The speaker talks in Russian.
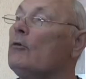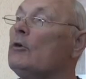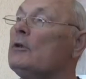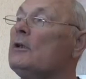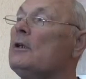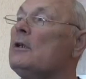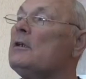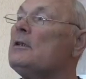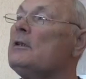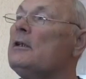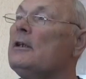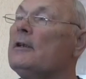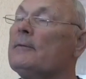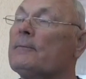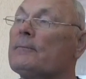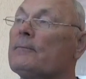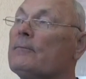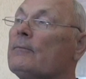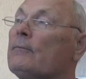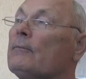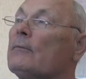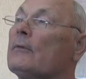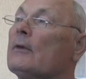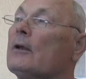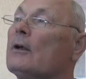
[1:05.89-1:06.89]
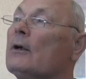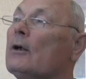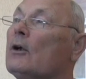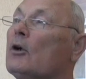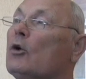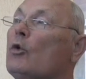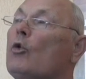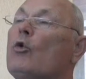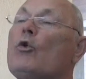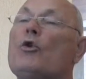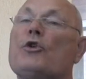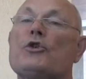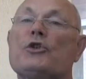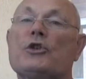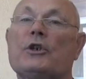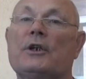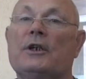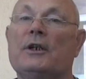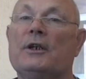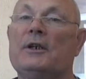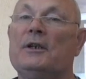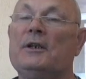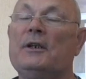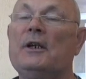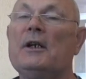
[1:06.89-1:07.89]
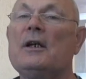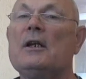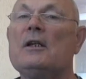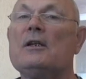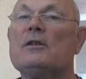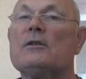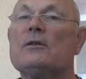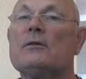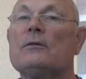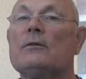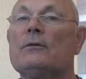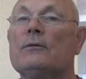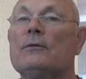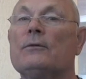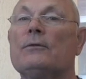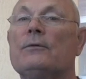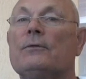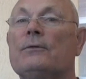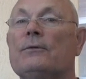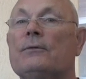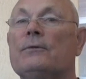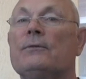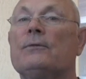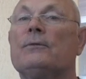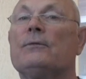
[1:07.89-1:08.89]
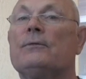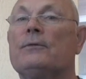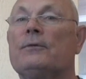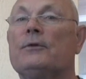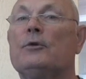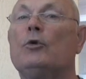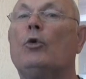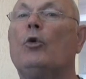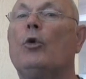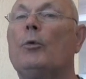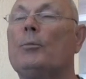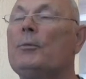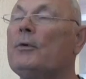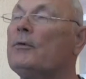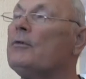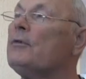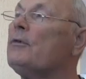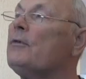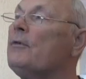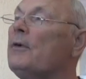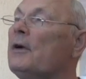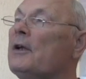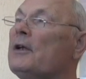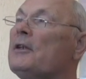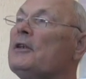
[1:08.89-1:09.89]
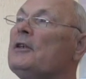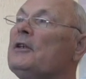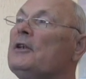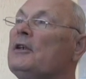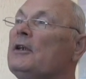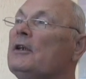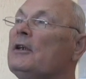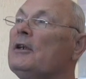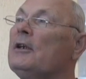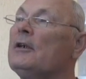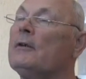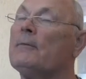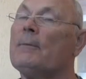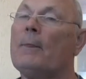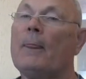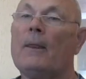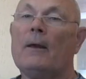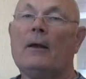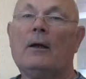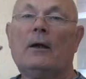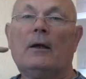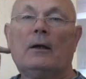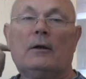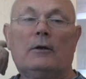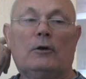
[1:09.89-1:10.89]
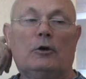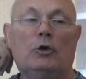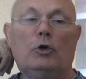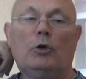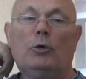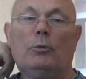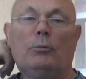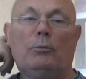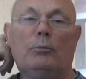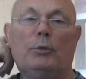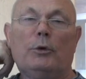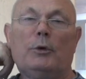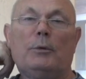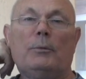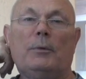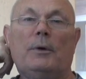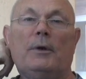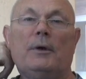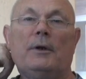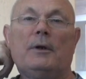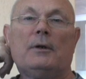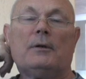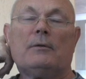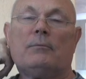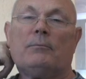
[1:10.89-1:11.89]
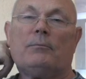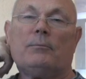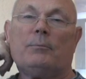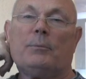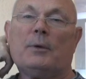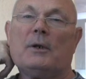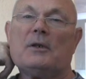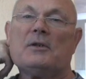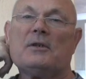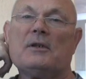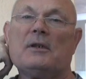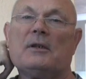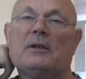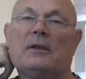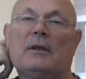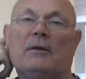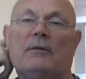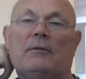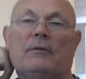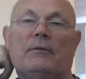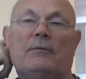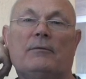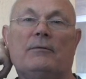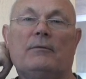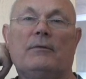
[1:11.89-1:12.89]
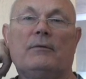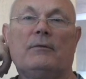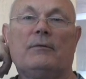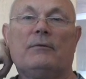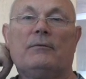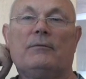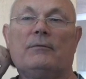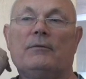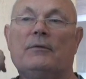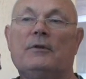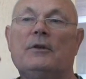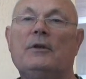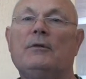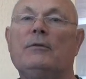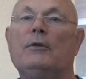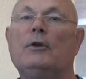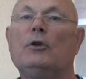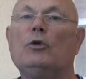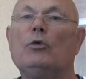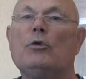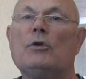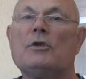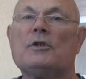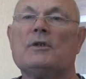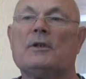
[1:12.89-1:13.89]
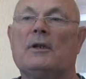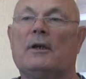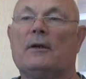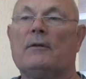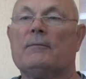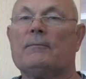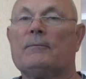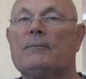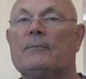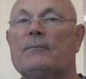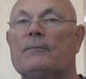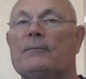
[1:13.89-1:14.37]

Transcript: Вот если кошки есть в доме, в квартире, ну, будем говорить, процентов 90